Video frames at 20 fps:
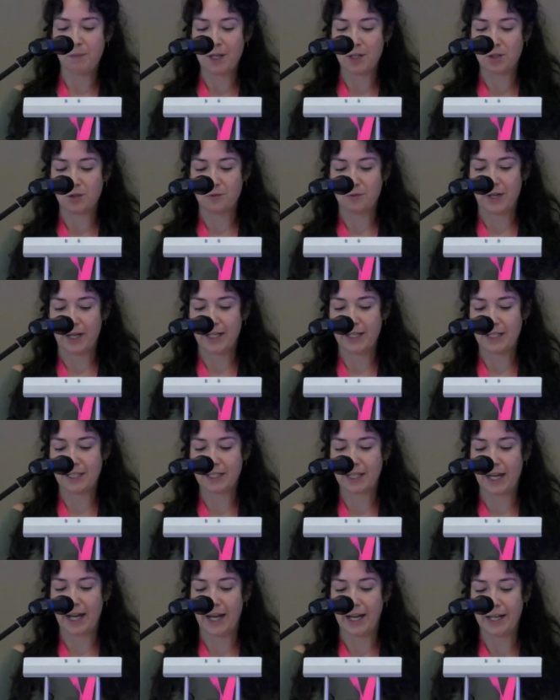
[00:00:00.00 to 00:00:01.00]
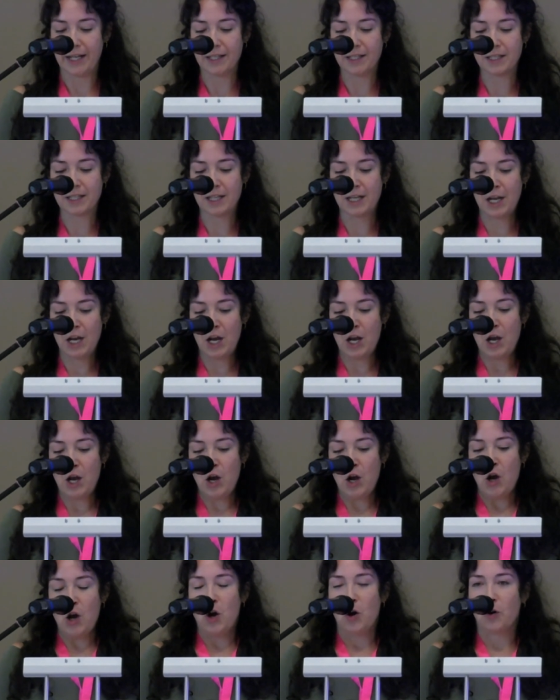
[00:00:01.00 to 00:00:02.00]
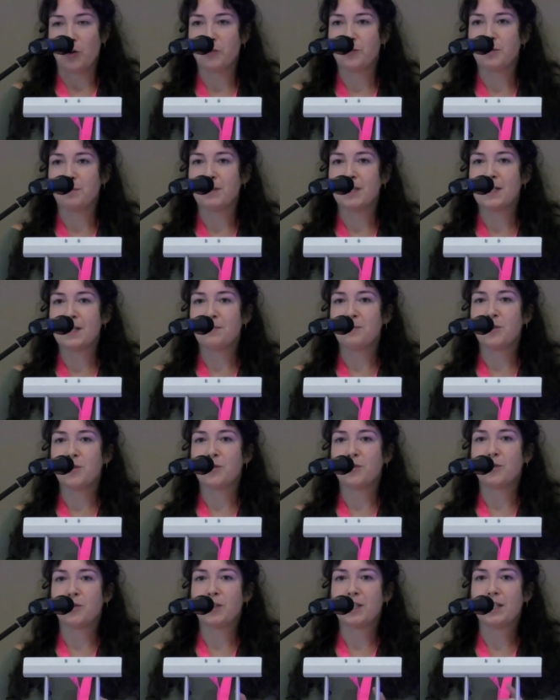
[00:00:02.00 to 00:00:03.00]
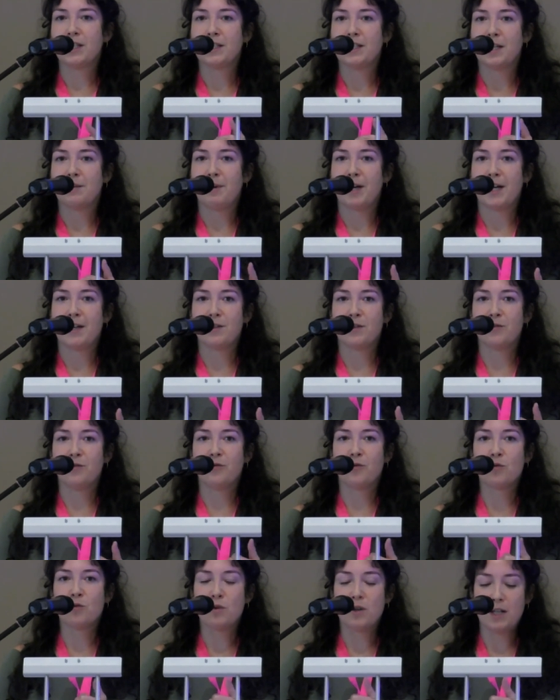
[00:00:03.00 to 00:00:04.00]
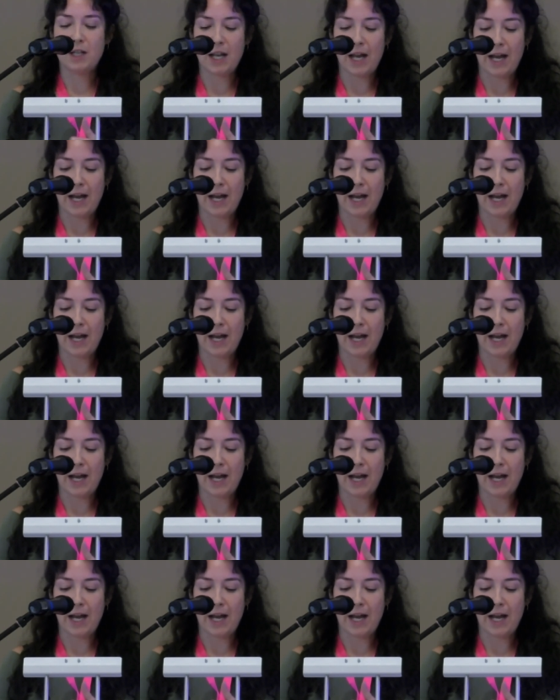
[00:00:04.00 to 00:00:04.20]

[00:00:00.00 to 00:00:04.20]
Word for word: Menschenfeindlichkeit. Und Feminismus fungiert dabei sowohl